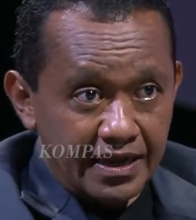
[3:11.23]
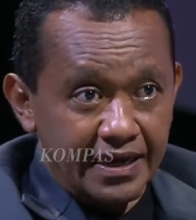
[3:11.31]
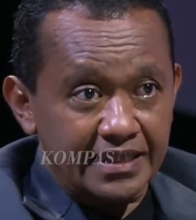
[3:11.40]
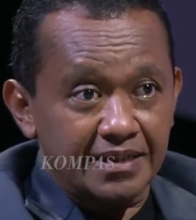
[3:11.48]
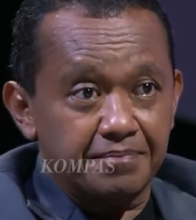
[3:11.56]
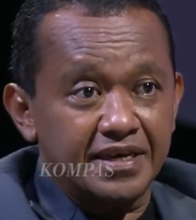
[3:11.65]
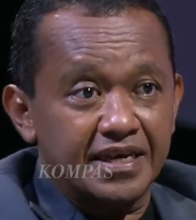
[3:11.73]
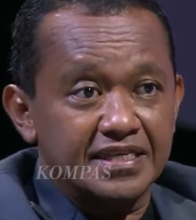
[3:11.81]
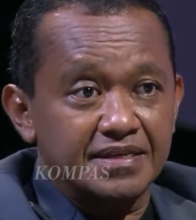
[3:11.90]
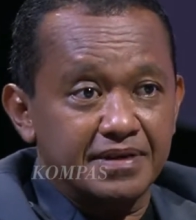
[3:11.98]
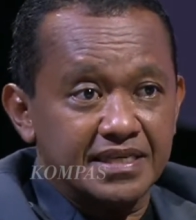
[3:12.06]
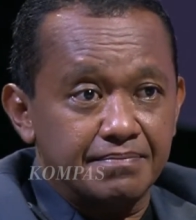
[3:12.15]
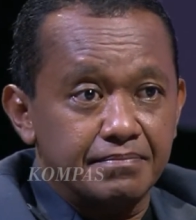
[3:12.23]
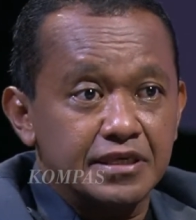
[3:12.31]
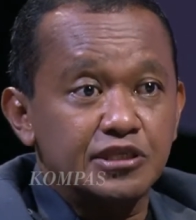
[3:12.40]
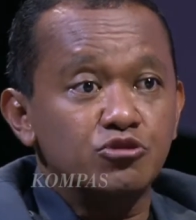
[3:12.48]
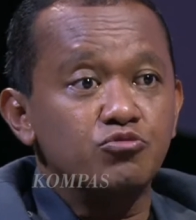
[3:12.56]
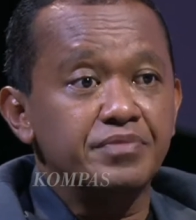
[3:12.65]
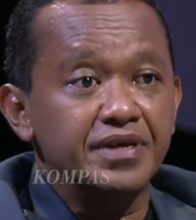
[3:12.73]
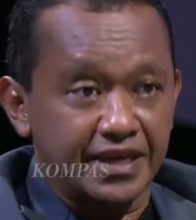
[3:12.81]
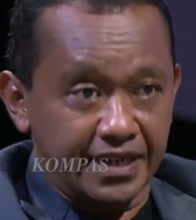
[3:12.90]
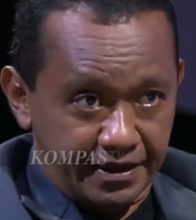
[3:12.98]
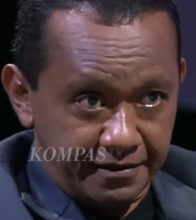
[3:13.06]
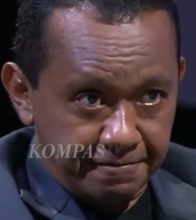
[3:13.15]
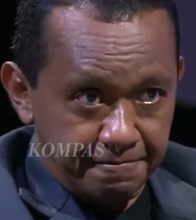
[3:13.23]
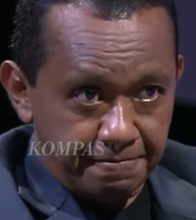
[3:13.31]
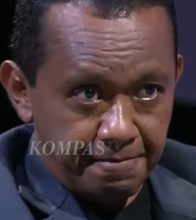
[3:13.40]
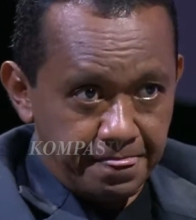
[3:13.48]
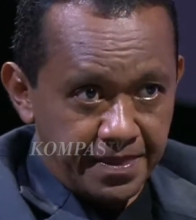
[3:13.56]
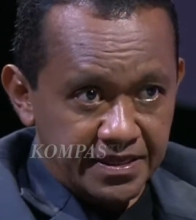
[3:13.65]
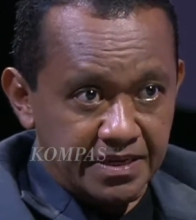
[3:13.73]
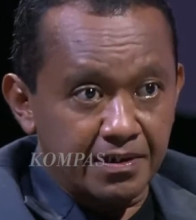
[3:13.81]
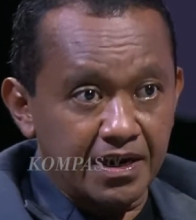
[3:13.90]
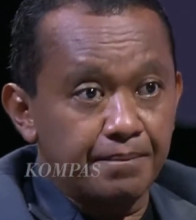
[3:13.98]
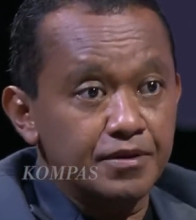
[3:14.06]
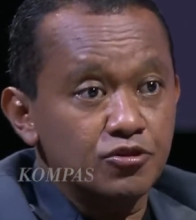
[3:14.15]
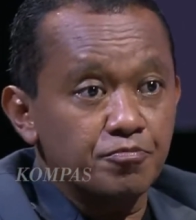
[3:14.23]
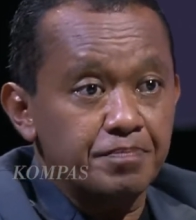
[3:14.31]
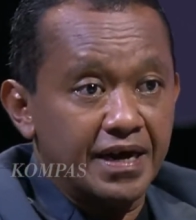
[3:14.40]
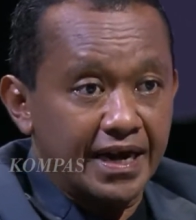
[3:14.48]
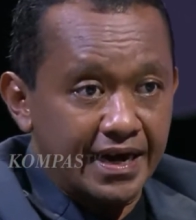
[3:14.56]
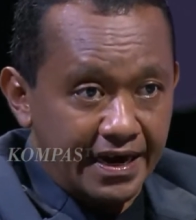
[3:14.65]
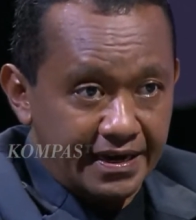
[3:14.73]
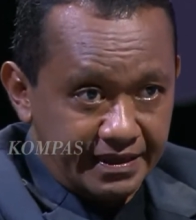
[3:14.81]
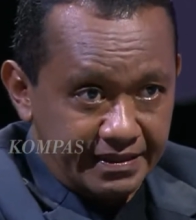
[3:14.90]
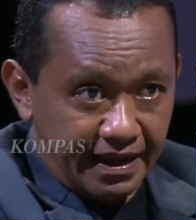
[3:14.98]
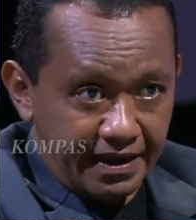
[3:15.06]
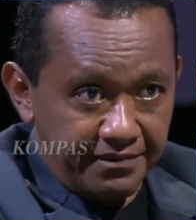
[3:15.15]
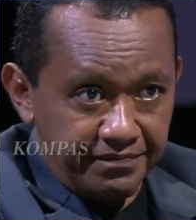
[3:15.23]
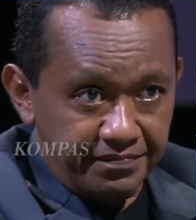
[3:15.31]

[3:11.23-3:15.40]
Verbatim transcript: kita bikin semacam museum mini sebagai bentuk penghargaan kita.